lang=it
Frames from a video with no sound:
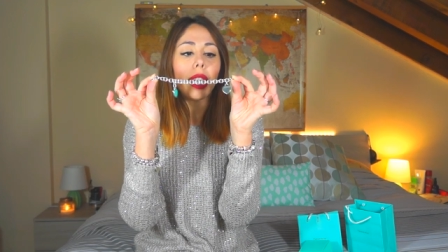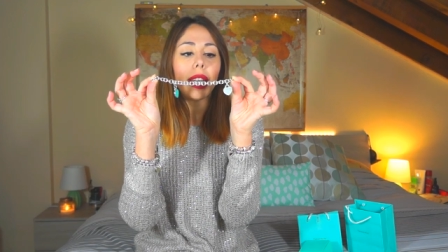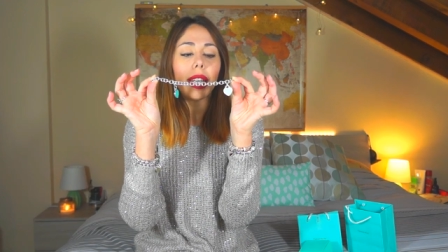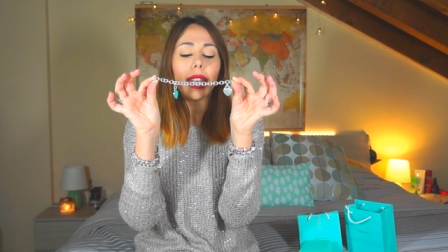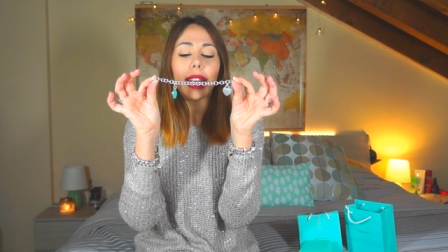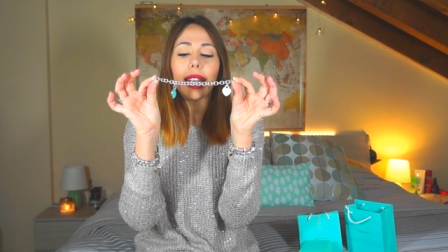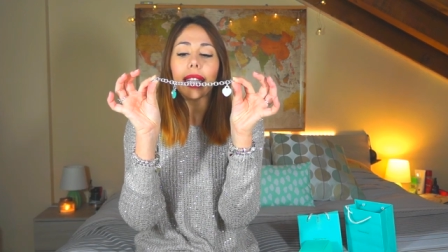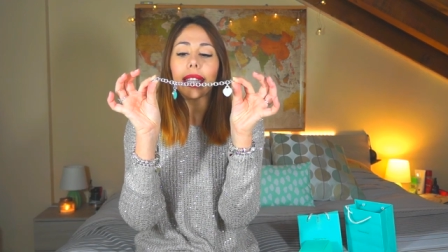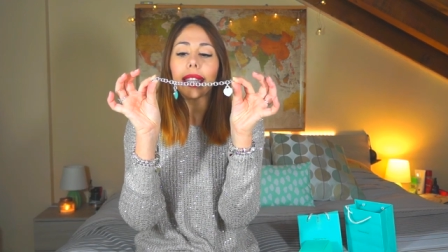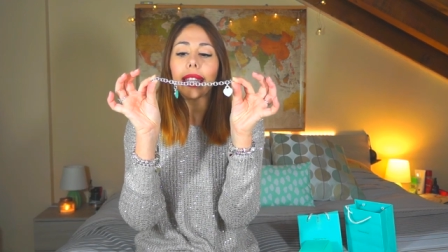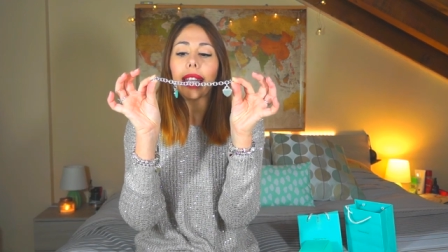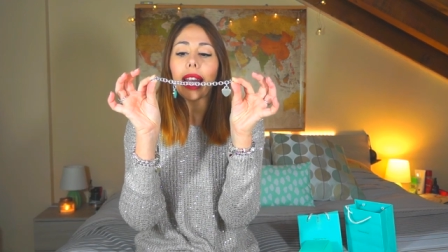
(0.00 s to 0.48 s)
In
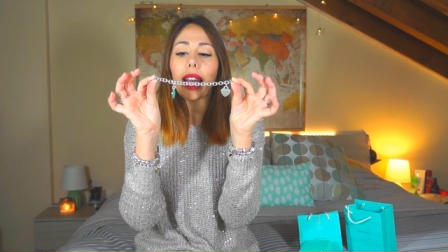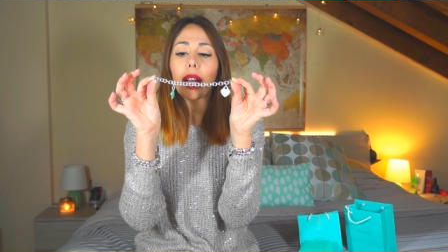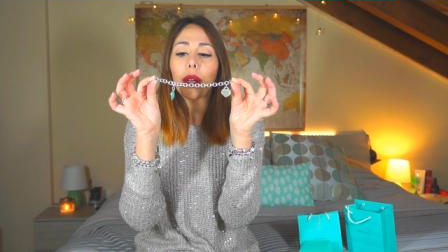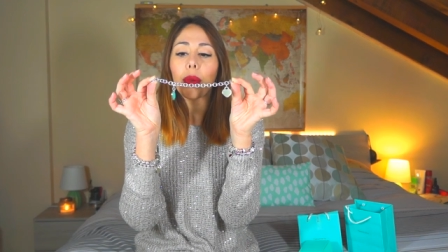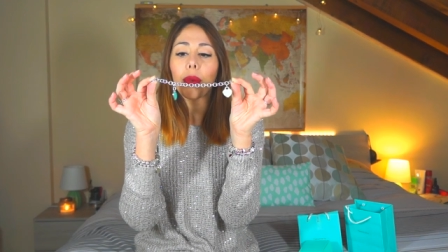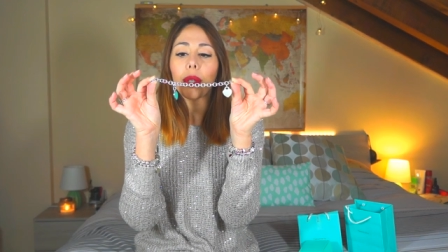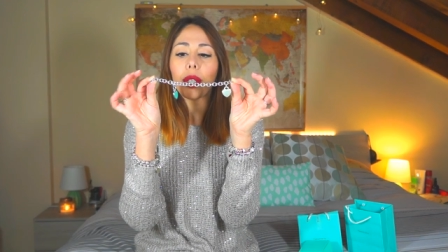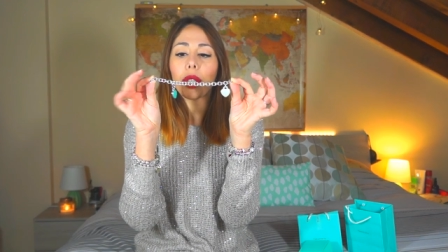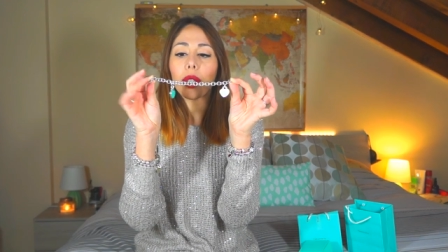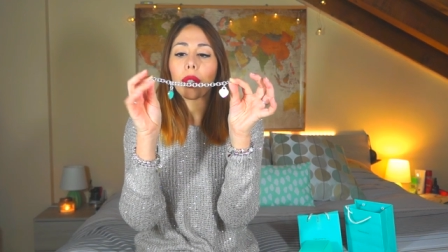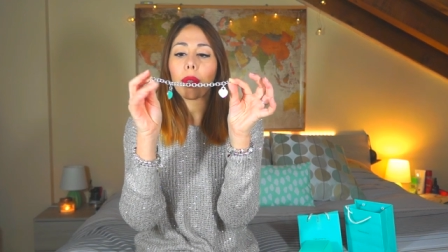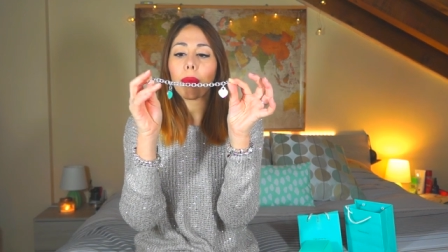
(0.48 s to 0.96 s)
realtà
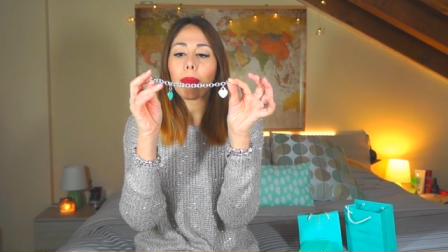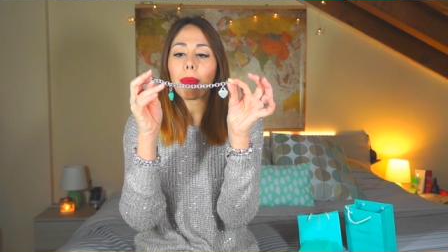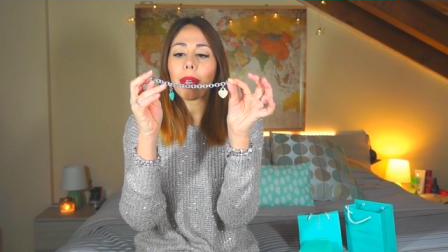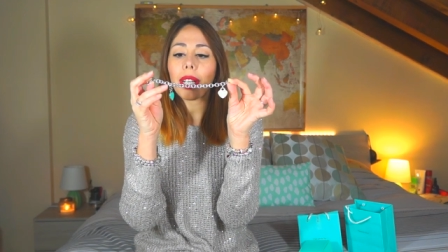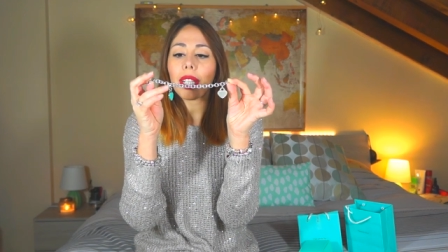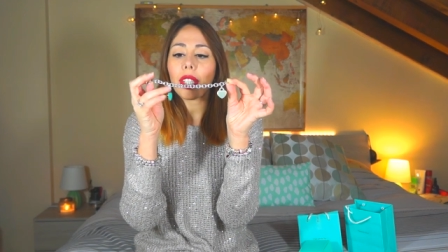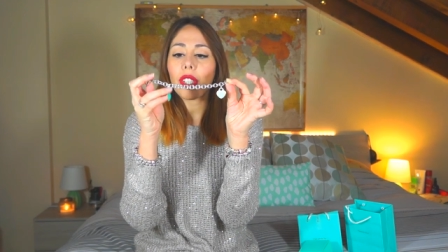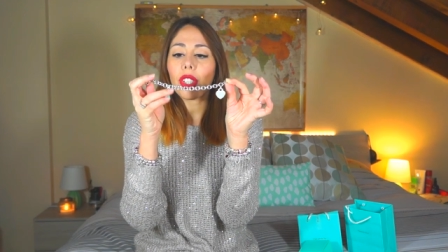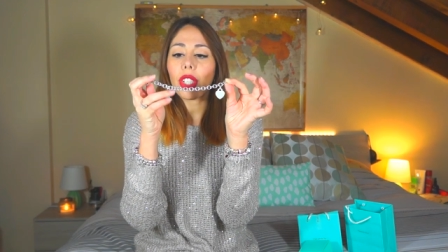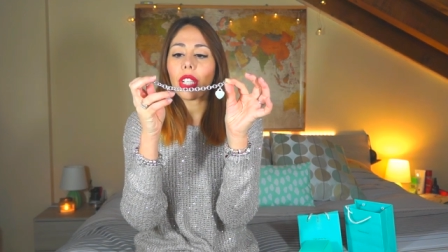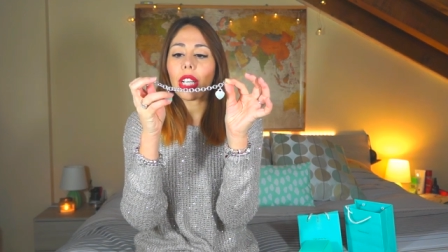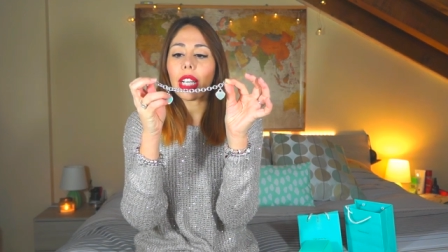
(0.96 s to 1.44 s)
questo
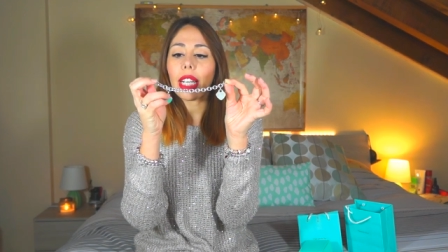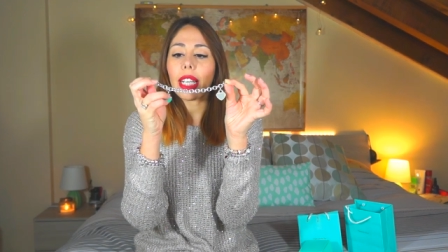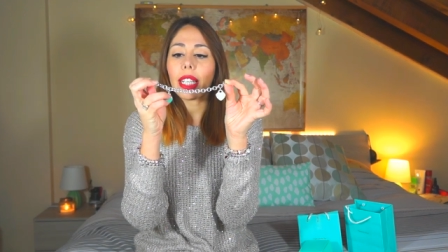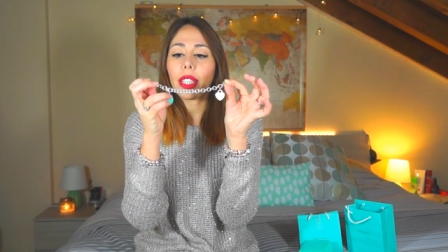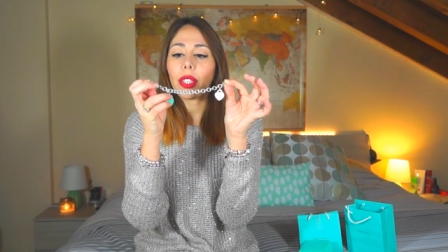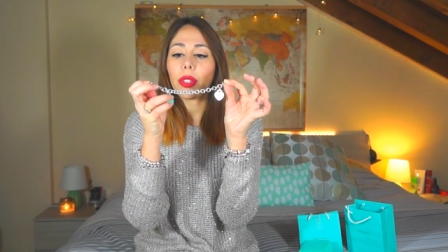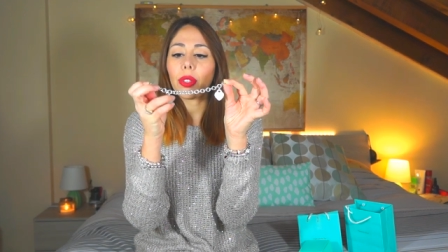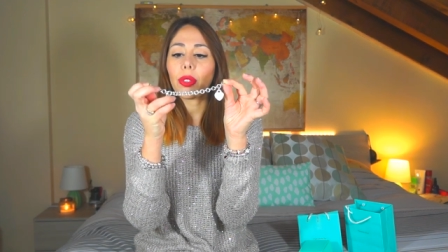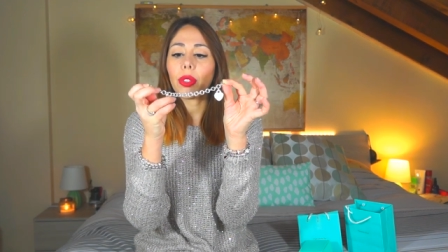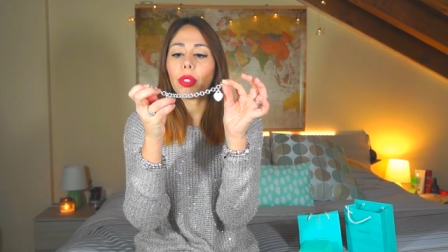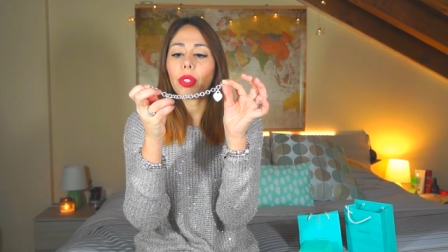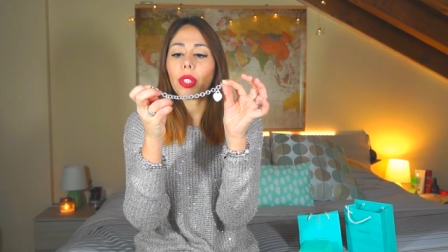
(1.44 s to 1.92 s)

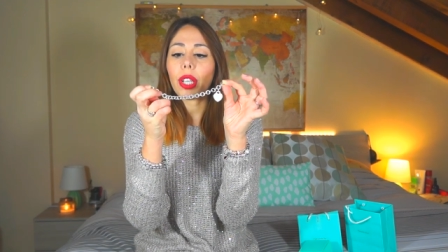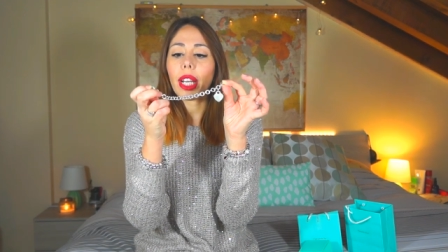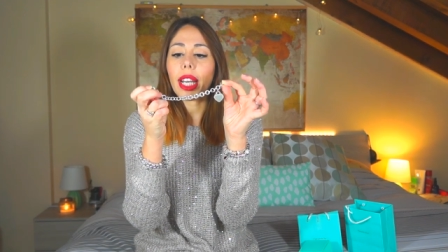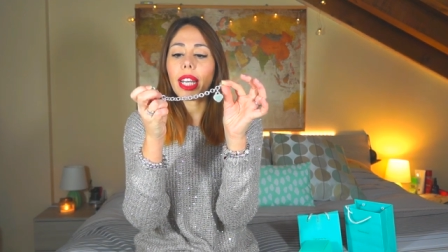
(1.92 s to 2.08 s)
braccialetto